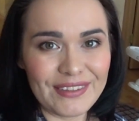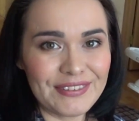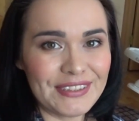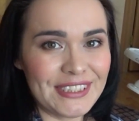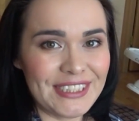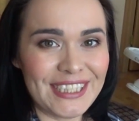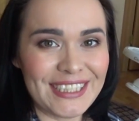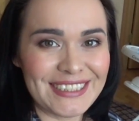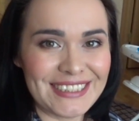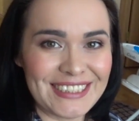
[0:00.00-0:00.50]

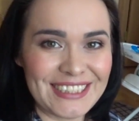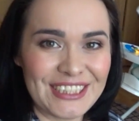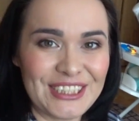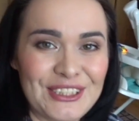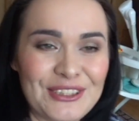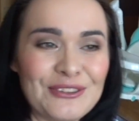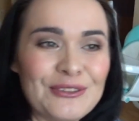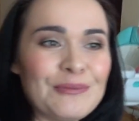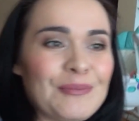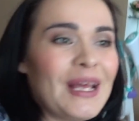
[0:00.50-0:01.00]
Всех
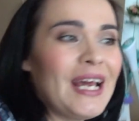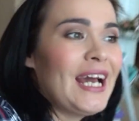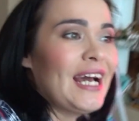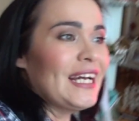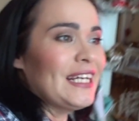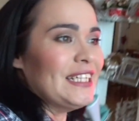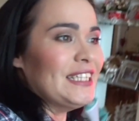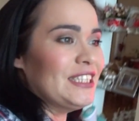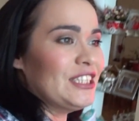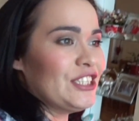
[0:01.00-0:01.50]
ценю.
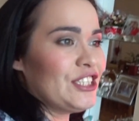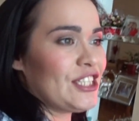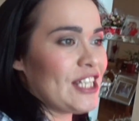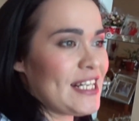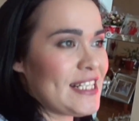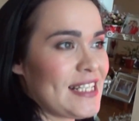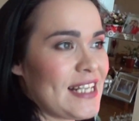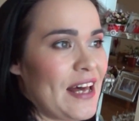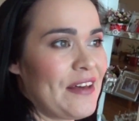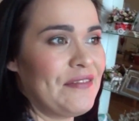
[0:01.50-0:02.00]
И
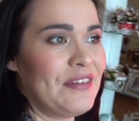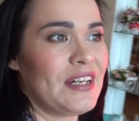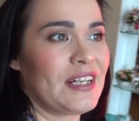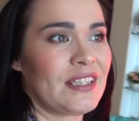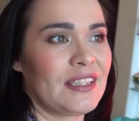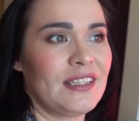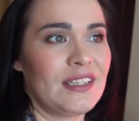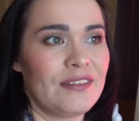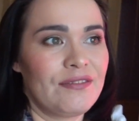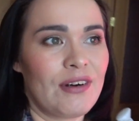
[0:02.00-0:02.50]
сейчас,
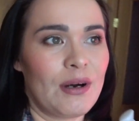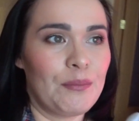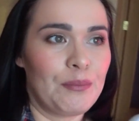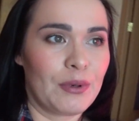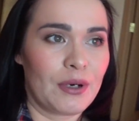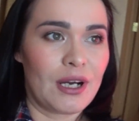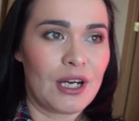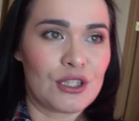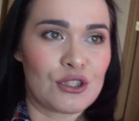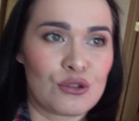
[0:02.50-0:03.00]
наверное, вам
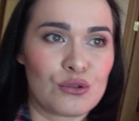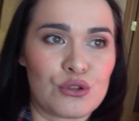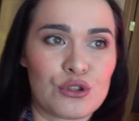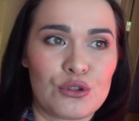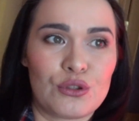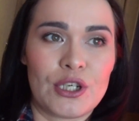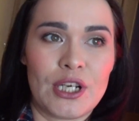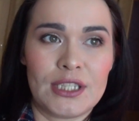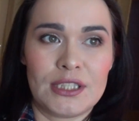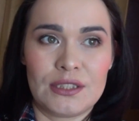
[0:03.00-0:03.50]
покажу,
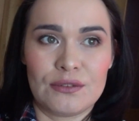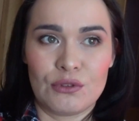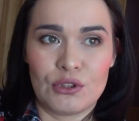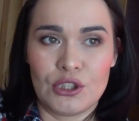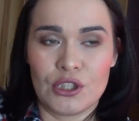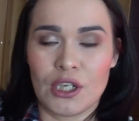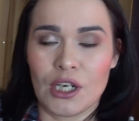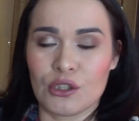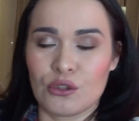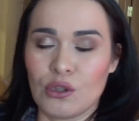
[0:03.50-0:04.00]
что я
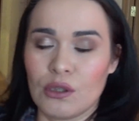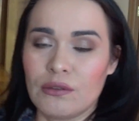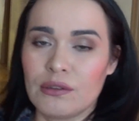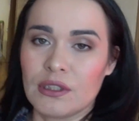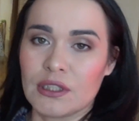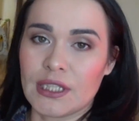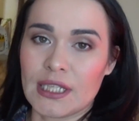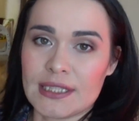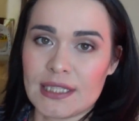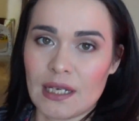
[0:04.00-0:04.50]
сегодня
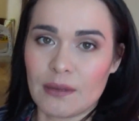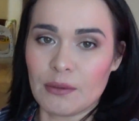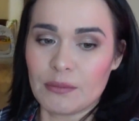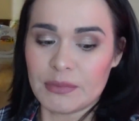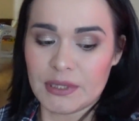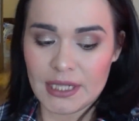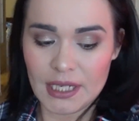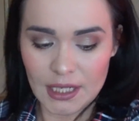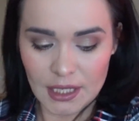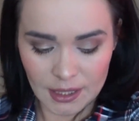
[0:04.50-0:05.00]
готовила. На
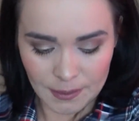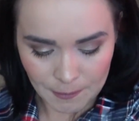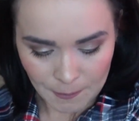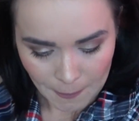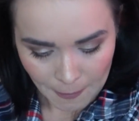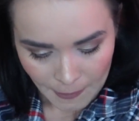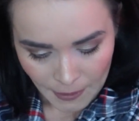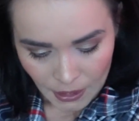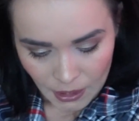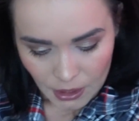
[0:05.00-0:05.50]
самом деле,
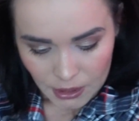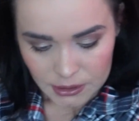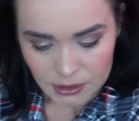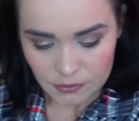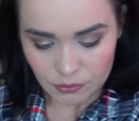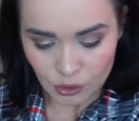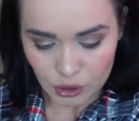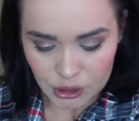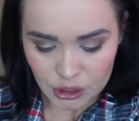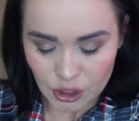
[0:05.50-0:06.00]

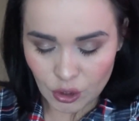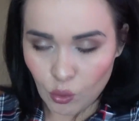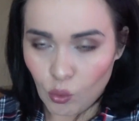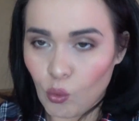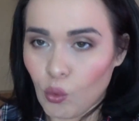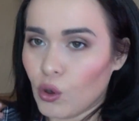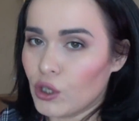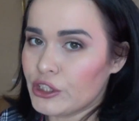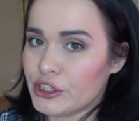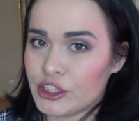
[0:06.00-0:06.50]
сегодня
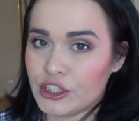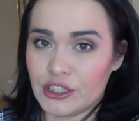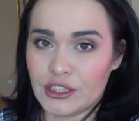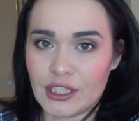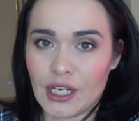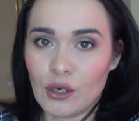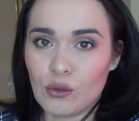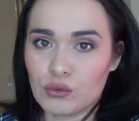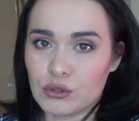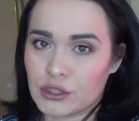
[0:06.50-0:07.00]
очень
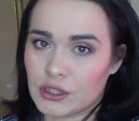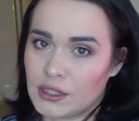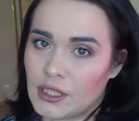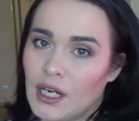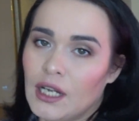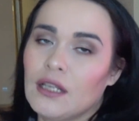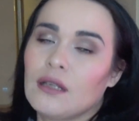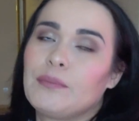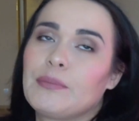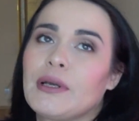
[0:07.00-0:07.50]
я устала.